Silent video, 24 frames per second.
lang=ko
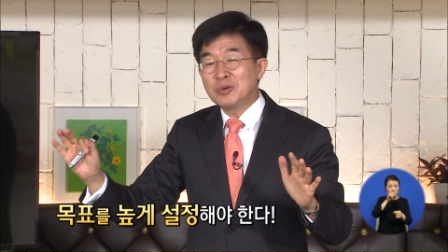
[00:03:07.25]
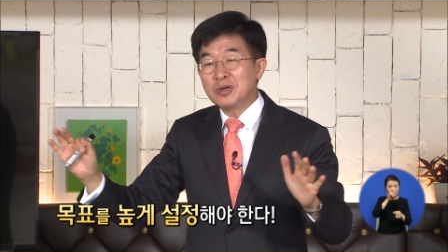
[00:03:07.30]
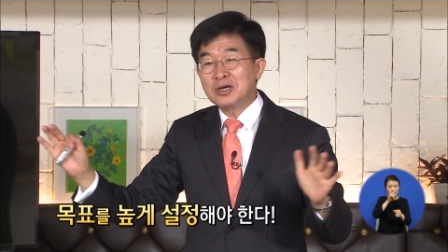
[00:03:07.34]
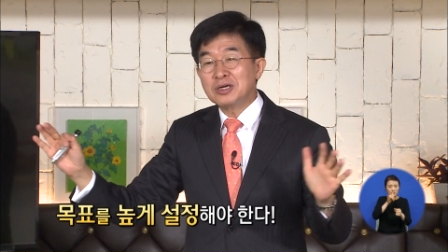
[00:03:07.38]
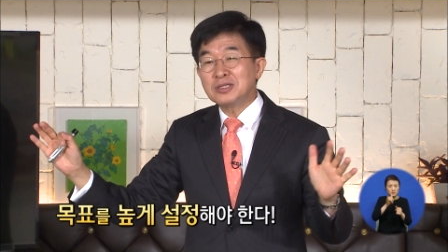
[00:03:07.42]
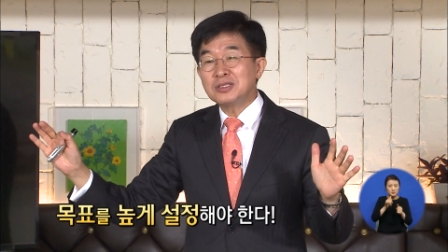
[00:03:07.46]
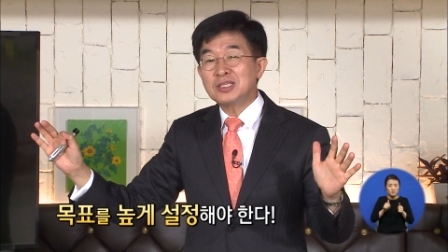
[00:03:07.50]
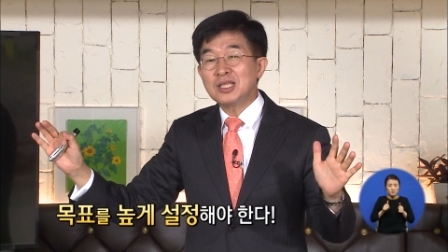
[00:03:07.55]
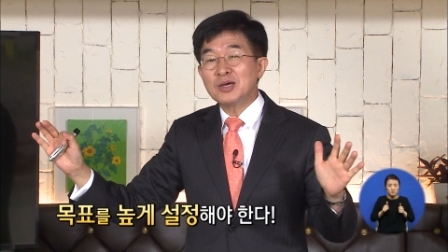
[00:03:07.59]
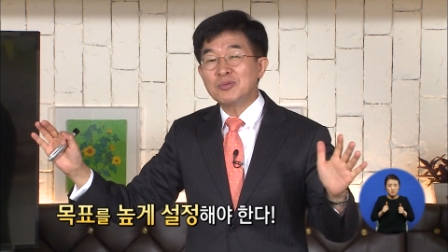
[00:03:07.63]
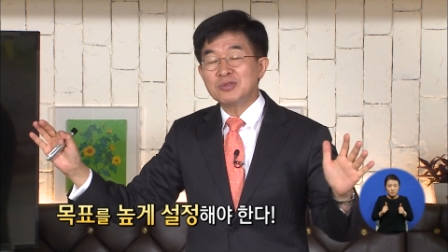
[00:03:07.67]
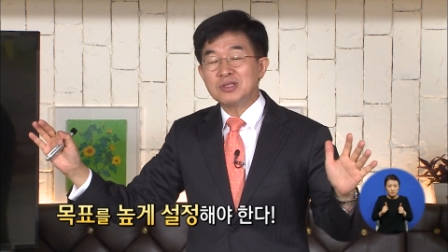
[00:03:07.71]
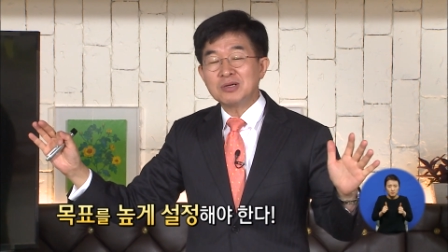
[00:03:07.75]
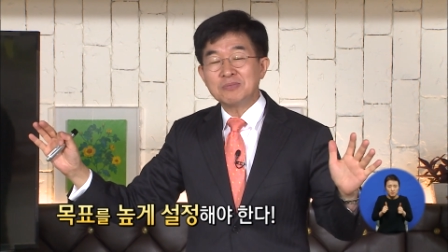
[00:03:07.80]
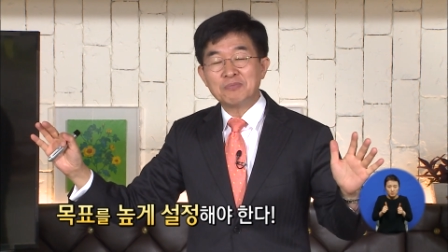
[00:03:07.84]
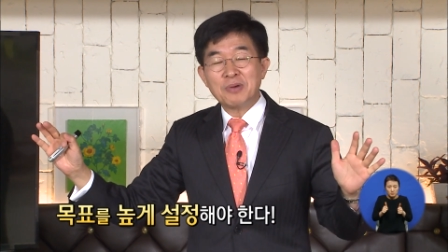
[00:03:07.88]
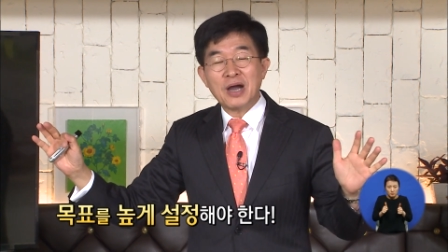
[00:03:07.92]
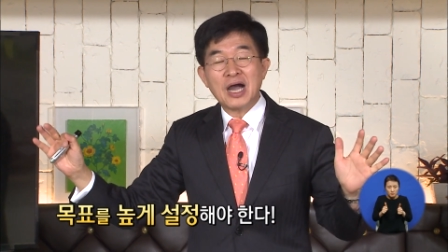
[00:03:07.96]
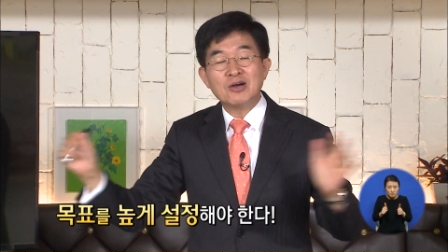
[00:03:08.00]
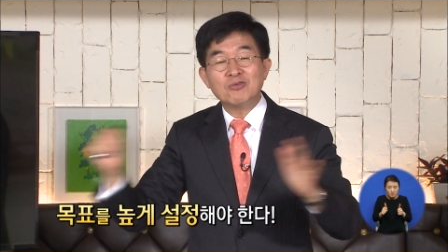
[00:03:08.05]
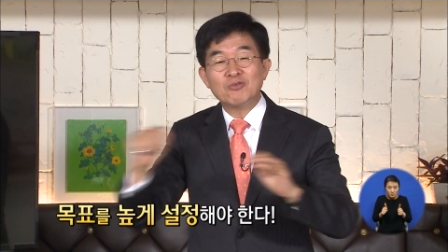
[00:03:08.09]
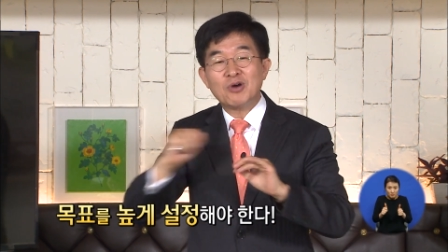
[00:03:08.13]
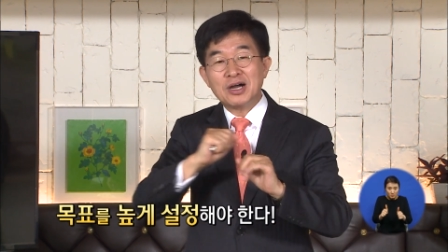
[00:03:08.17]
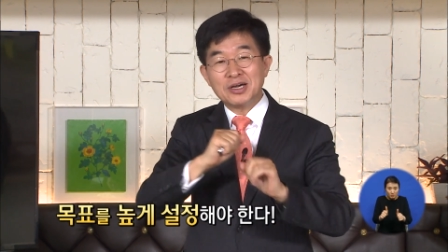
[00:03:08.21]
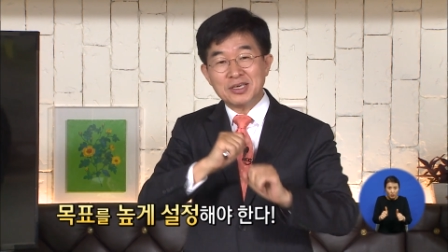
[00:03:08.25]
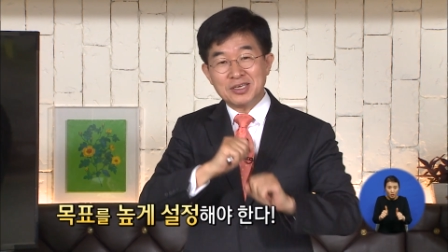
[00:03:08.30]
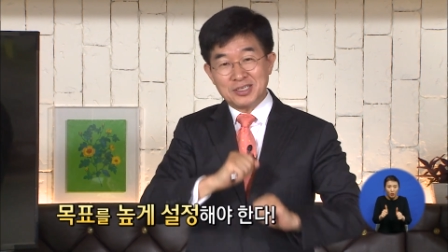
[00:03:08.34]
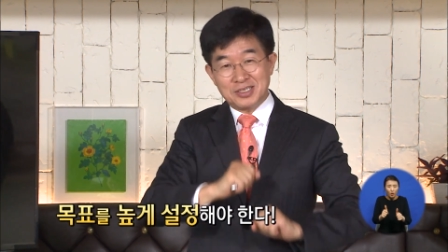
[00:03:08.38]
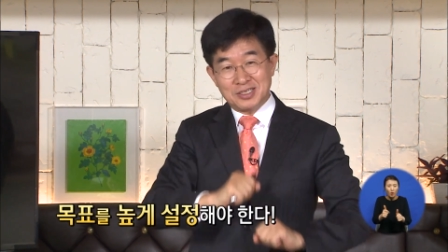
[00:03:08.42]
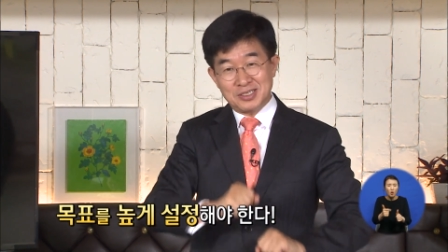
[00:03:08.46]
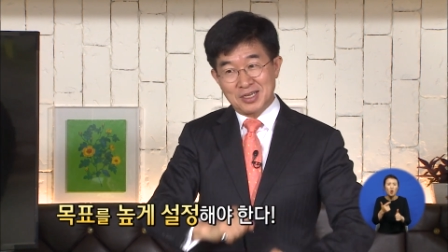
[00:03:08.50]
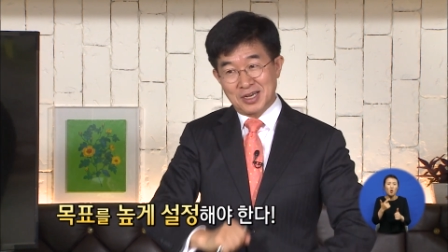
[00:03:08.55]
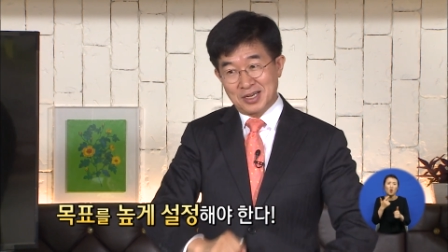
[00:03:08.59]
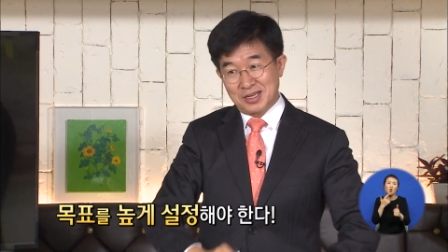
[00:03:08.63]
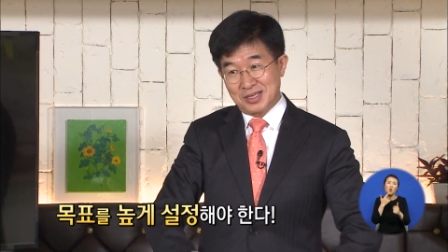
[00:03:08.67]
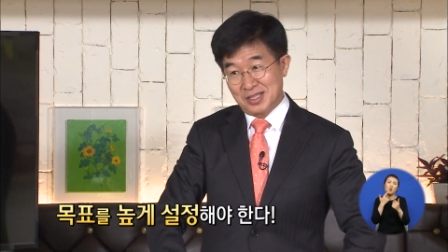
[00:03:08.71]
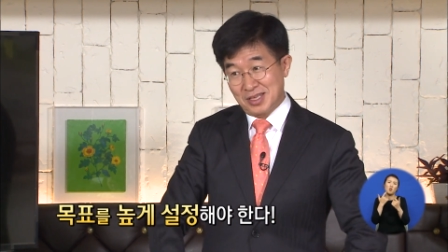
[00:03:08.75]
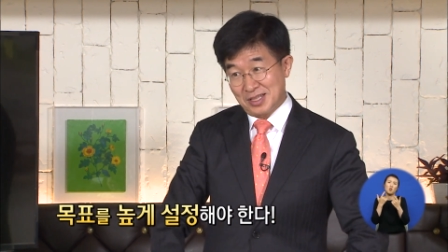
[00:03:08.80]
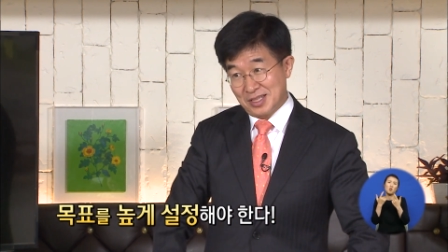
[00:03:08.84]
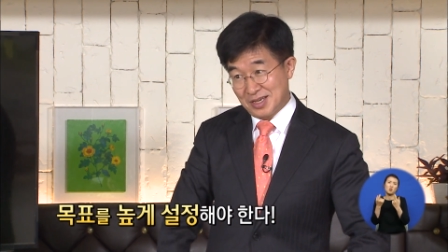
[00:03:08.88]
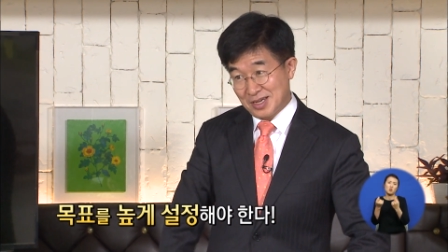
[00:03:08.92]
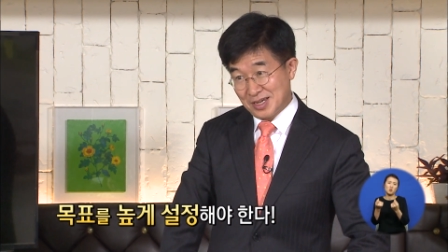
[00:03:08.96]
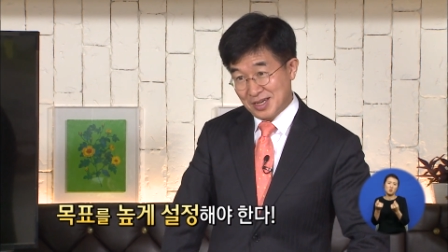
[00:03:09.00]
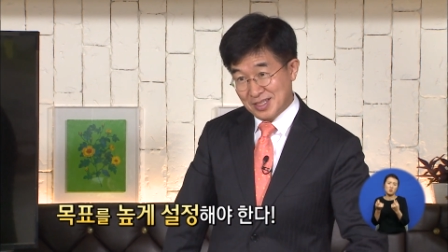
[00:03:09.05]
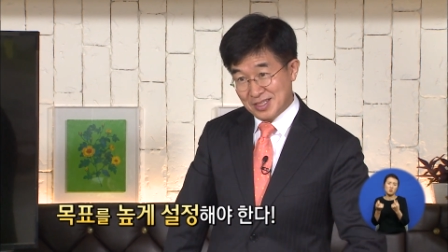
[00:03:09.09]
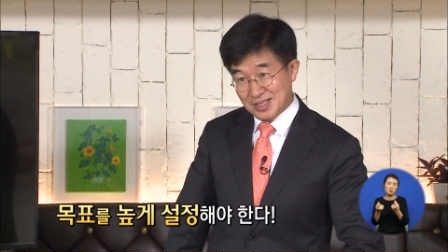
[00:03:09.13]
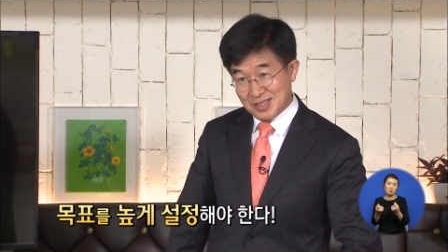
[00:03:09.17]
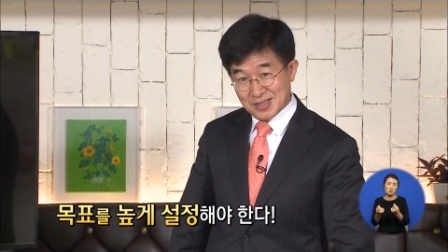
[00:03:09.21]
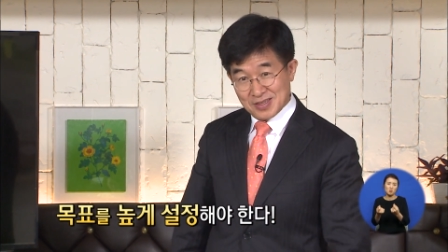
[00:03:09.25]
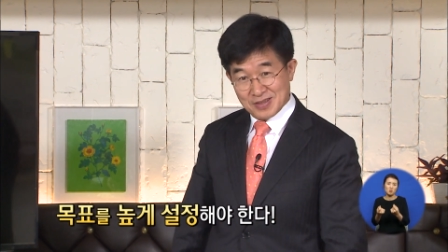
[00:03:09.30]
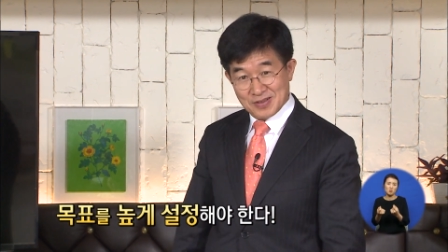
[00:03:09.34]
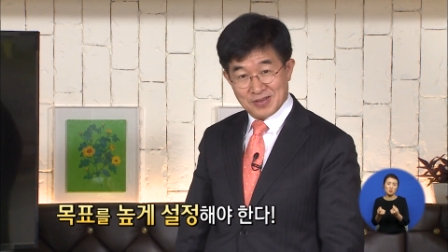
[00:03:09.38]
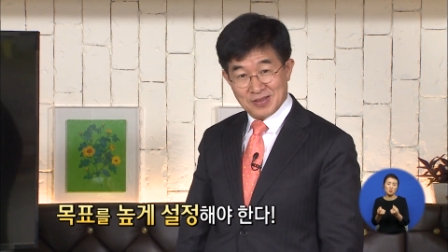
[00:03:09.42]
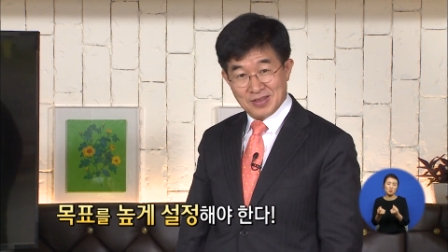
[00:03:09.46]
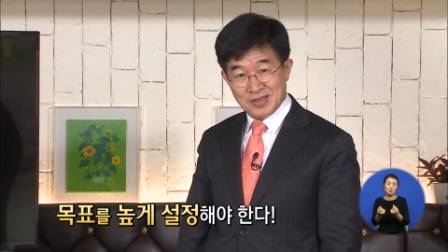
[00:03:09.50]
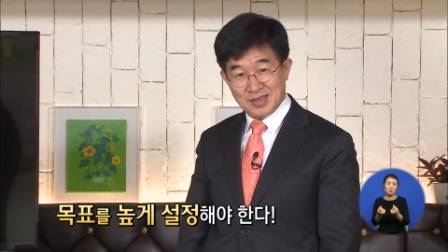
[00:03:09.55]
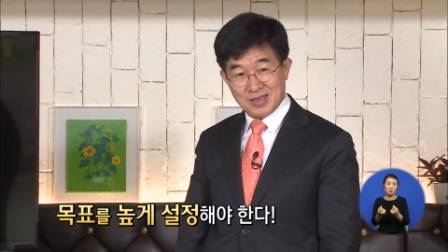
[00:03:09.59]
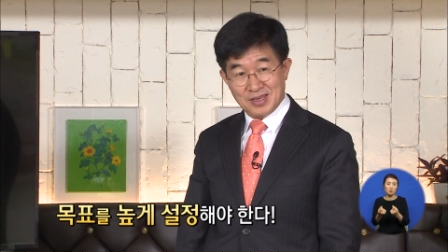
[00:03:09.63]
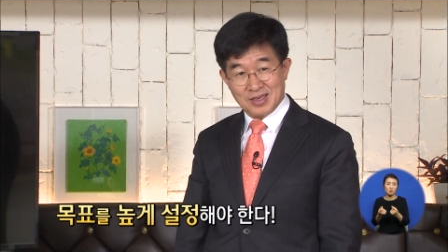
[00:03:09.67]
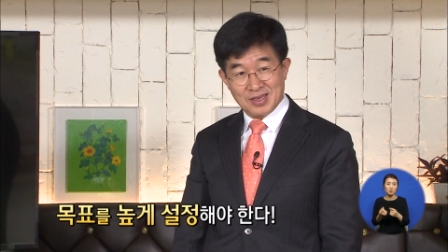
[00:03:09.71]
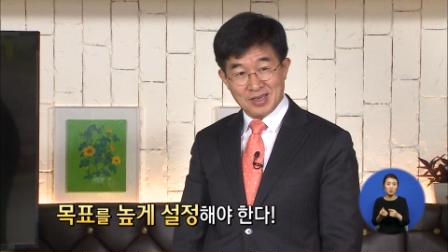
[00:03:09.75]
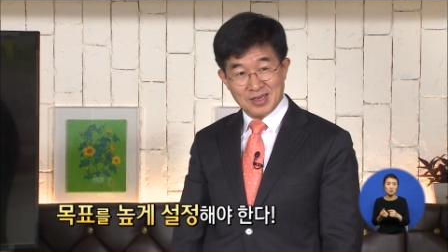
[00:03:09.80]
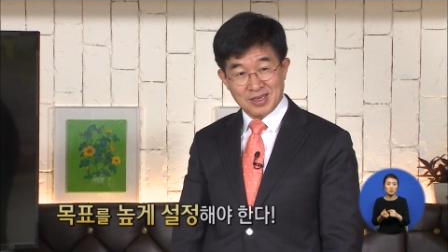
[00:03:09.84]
그때부터 방황이 시작이 되는 것 같아요.